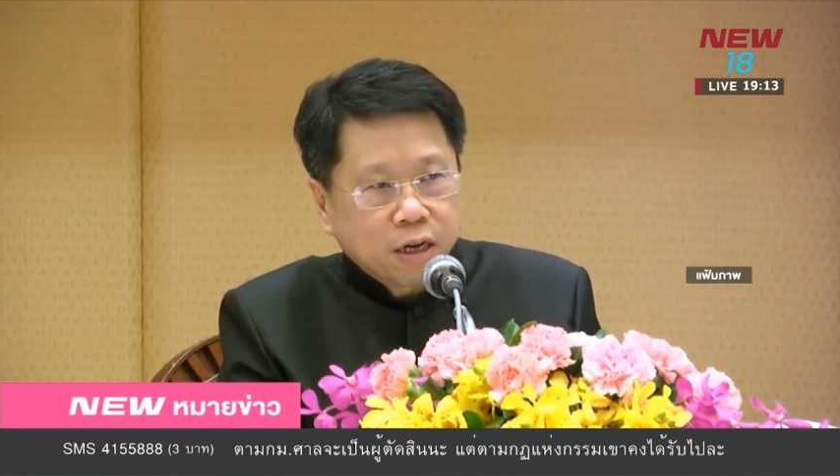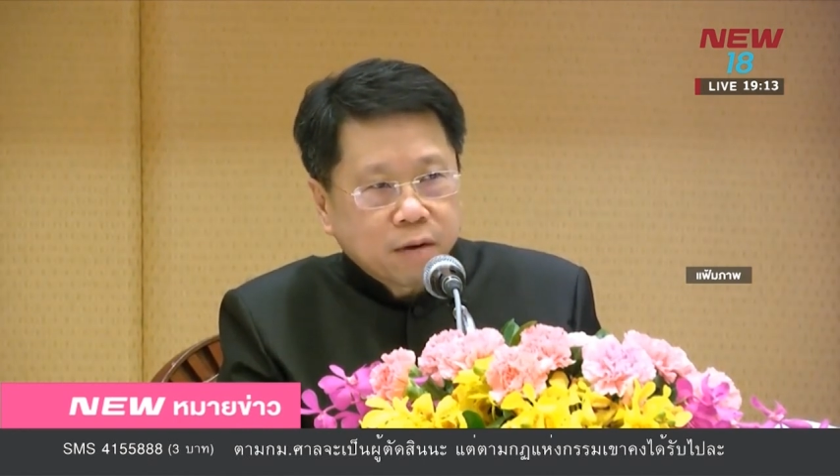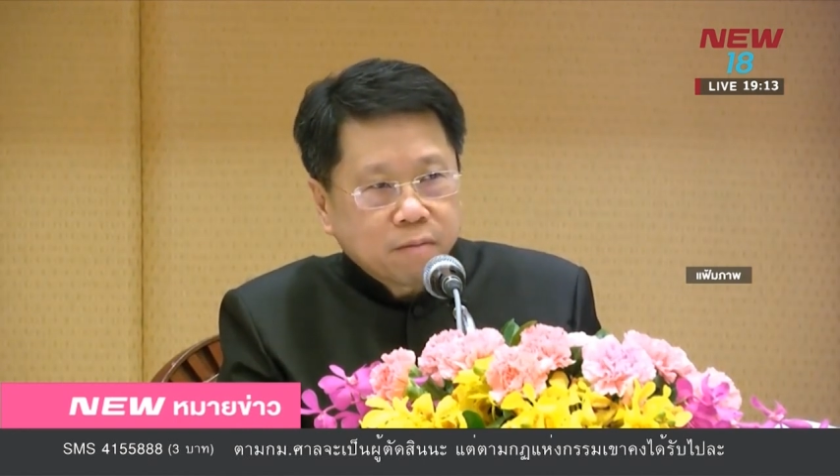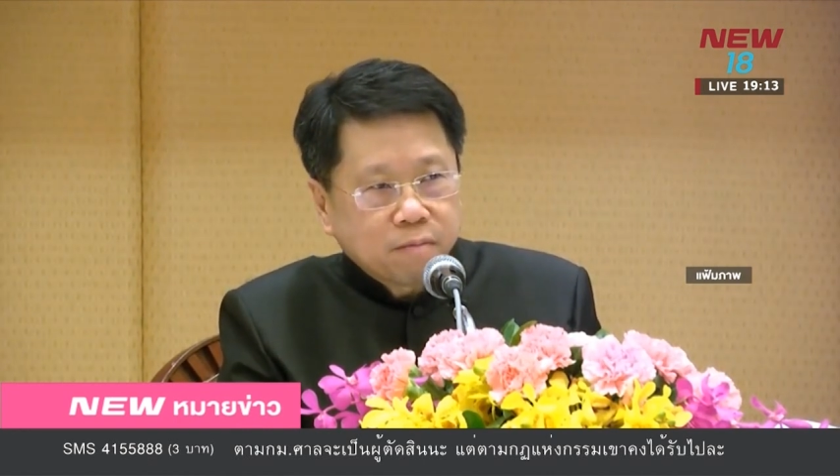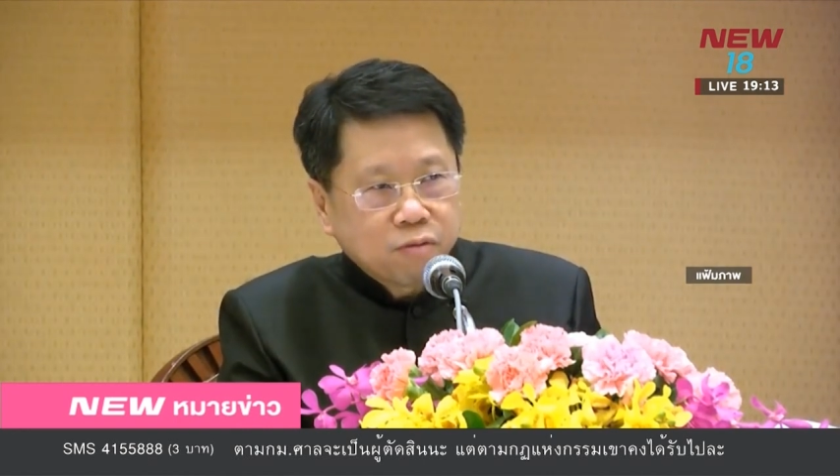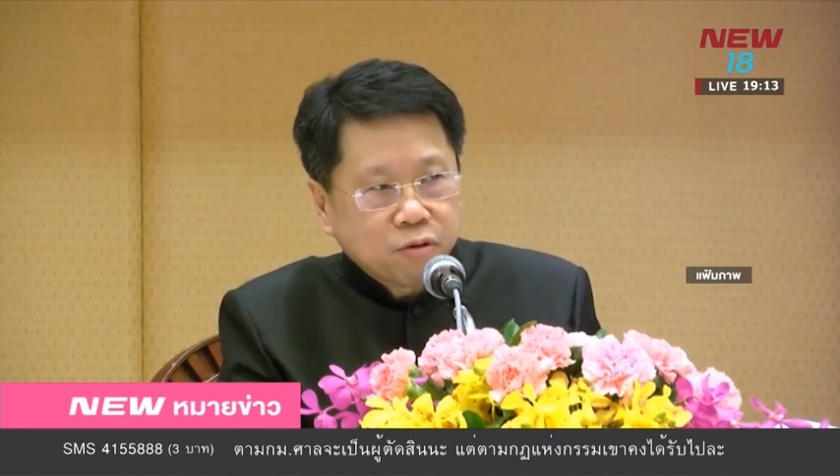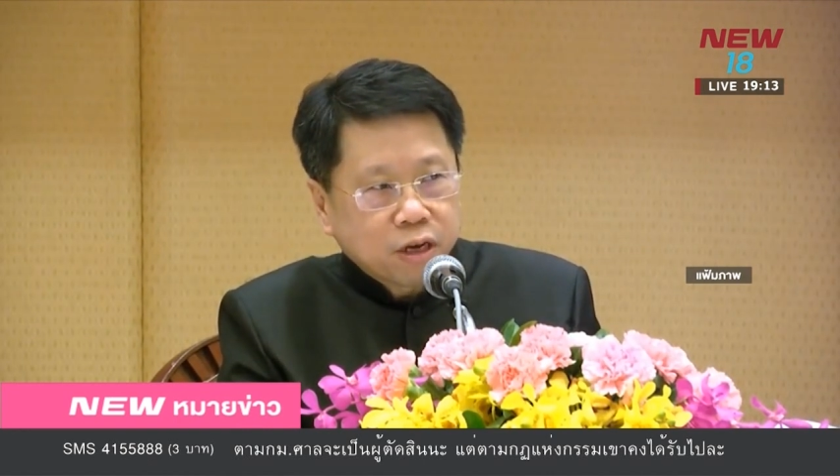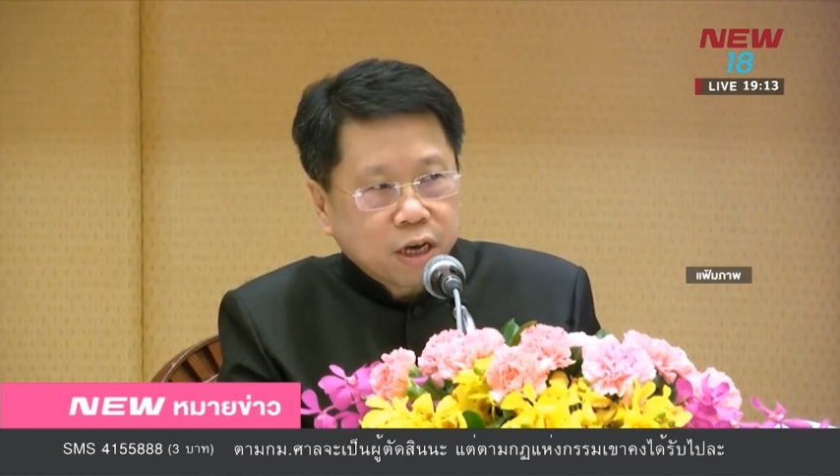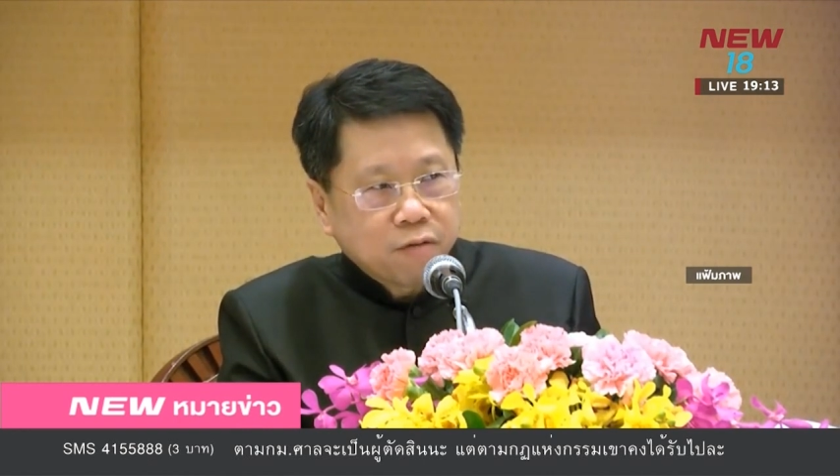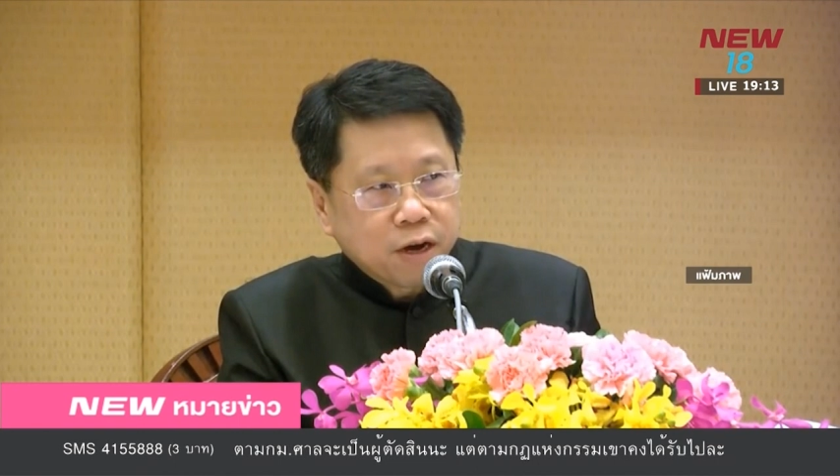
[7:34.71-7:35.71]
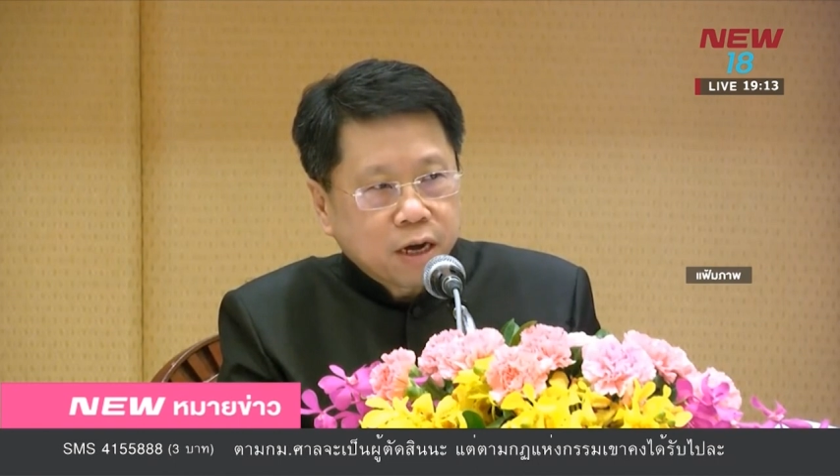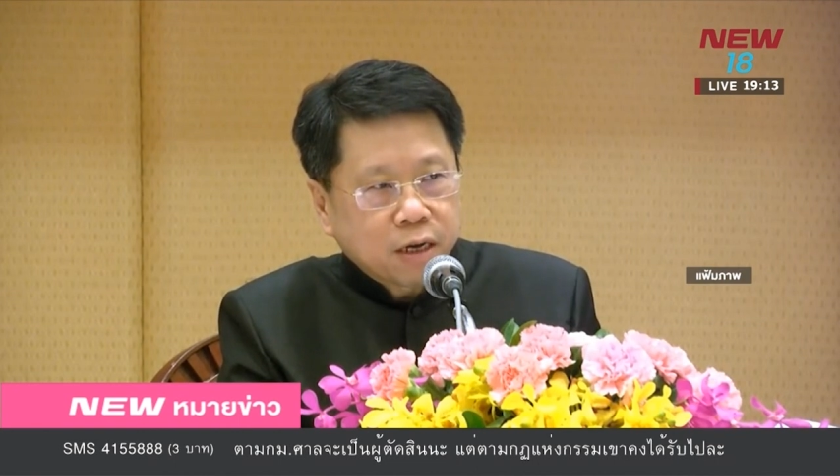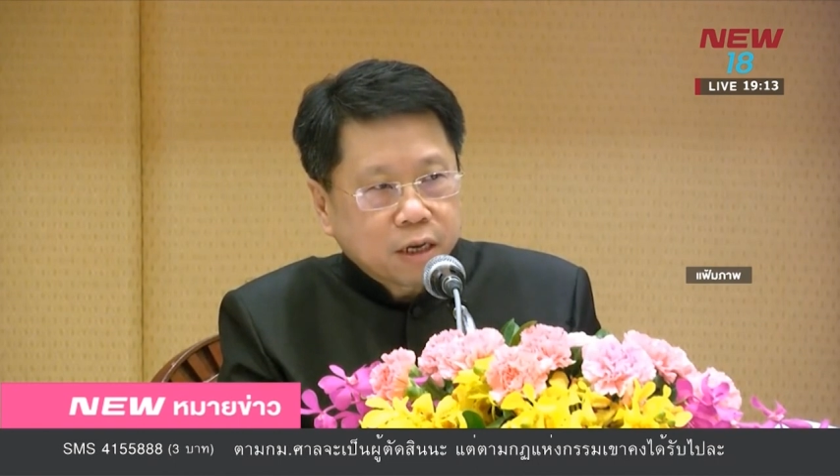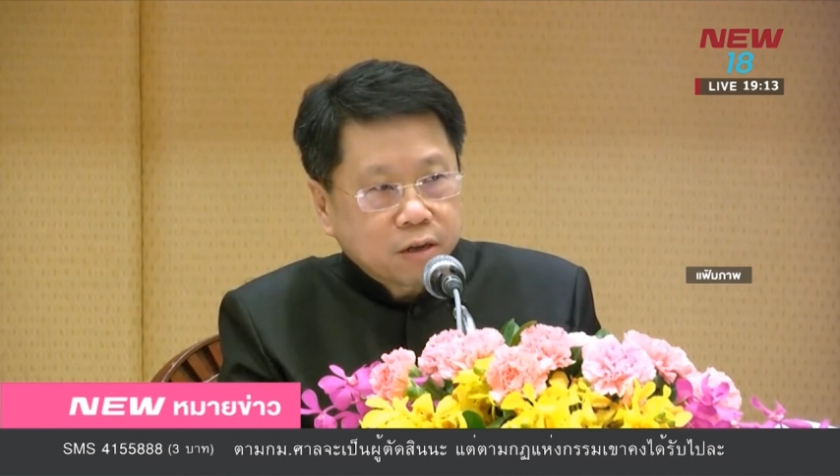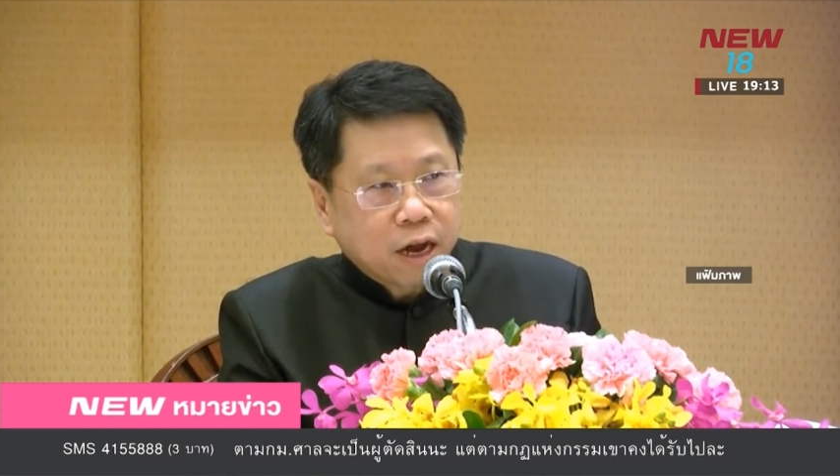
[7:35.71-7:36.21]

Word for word: ด้วยเอาผิดกับข้า